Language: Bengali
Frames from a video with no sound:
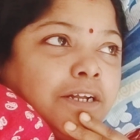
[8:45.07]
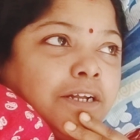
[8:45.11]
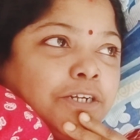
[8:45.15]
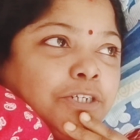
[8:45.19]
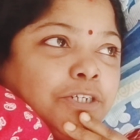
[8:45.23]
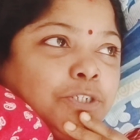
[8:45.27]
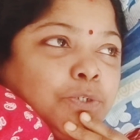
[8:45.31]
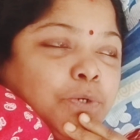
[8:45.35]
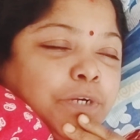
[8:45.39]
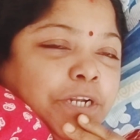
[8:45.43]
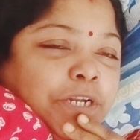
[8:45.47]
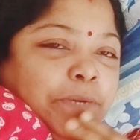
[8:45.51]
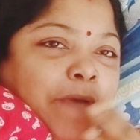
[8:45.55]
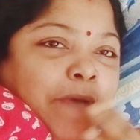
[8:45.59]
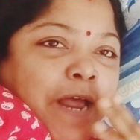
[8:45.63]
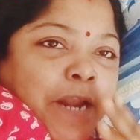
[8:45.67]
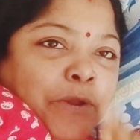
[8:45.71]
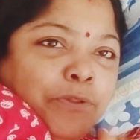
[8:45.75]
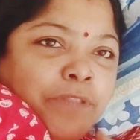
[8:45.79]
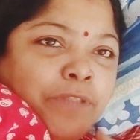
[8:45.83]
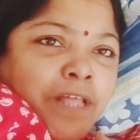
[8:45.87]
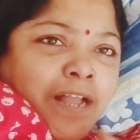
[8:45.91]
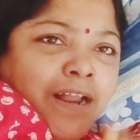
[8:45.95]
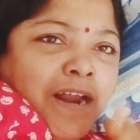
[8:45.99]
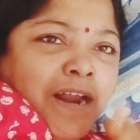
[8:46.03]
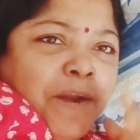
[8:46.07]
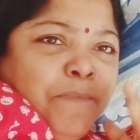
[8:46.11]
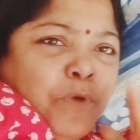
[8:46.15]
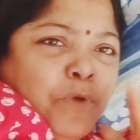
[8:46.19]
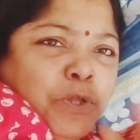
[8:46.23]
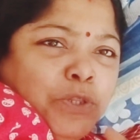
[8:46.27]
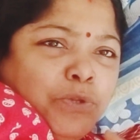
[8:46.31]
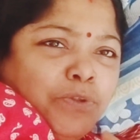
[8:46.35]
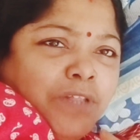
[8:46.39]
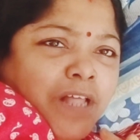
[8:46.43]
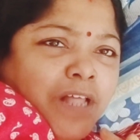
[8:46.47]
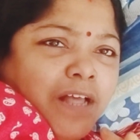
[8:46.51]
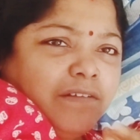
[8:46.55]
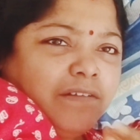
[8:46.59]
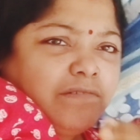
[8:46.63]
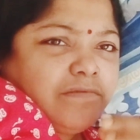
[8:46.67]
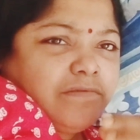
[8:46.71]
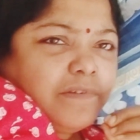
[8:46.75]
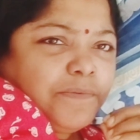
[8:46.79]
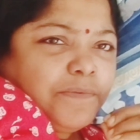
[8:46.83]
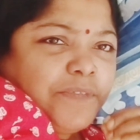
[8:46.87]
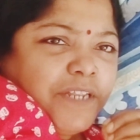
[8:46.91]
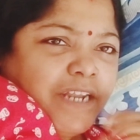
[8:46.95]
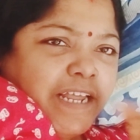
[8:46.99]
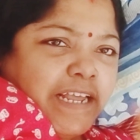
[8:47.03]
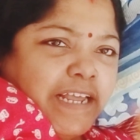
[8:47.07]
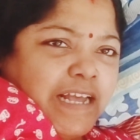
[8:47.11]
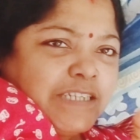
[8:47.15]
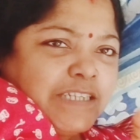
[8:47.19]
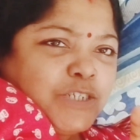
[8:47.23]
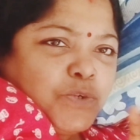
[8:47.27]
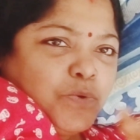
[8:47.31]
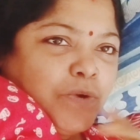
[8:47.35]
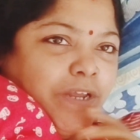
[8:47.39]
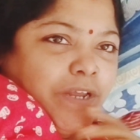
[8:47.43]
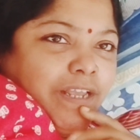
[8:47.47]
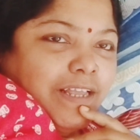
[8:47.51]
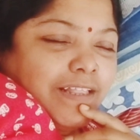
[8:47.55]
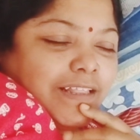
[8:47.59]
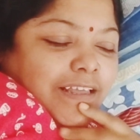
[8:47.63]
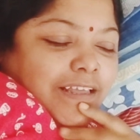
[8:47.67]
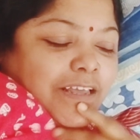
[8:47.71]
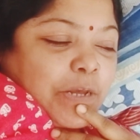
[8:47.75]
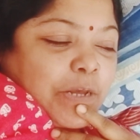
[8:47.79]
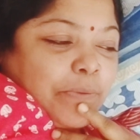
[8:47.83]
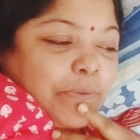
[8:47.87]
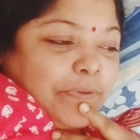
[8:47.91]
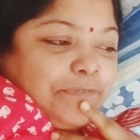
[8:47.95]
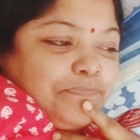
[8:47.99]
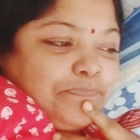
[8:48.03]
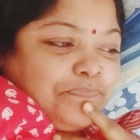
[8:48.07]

শরীর ভালো থাক আর মন্দ থাক আমাদের এই কাজ করে যেতেই হবে